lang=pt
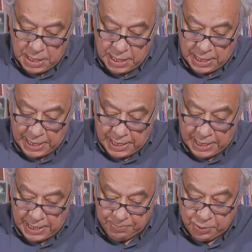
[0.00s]

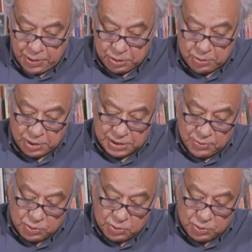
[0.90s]
É, por isso, nós estamos,